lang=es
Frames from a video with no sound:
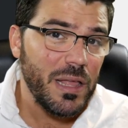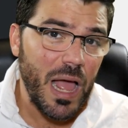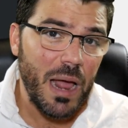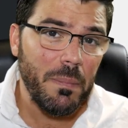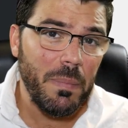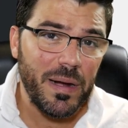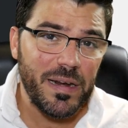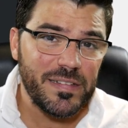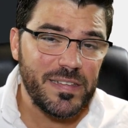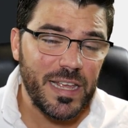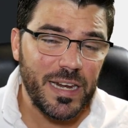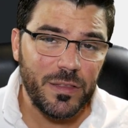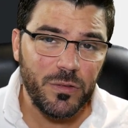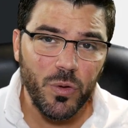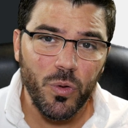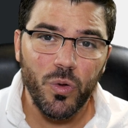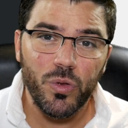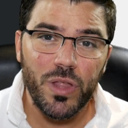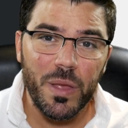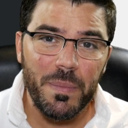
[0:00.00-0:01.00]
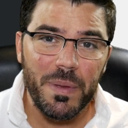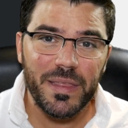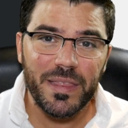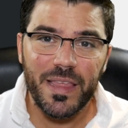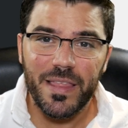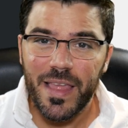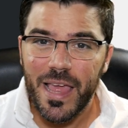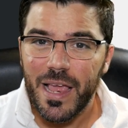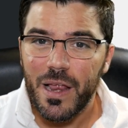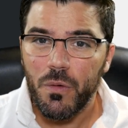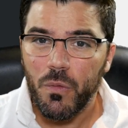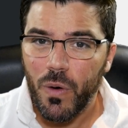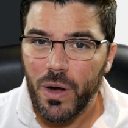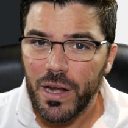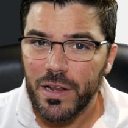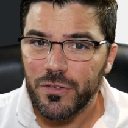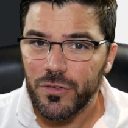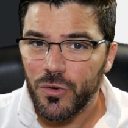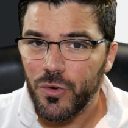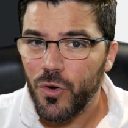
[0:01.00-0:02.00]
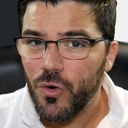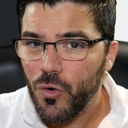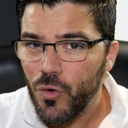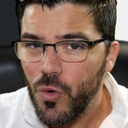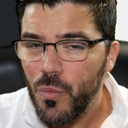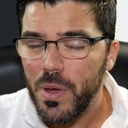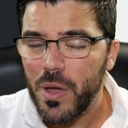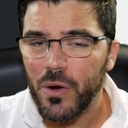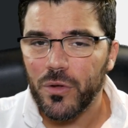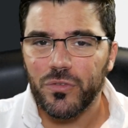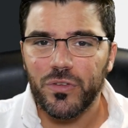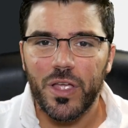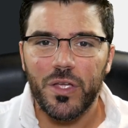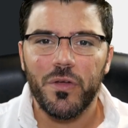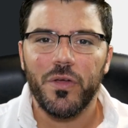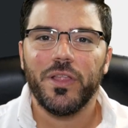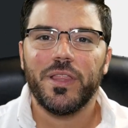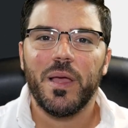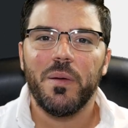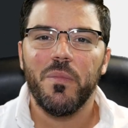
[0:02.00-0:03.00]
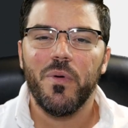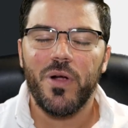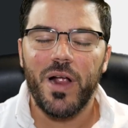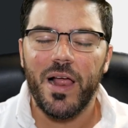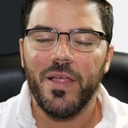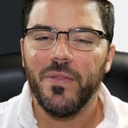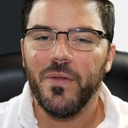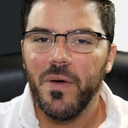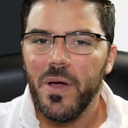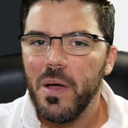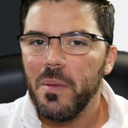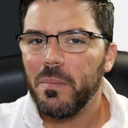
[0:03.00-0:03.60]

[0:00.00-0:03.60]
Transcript: al parecer todo depende de cuáles son los números que ellos están buscando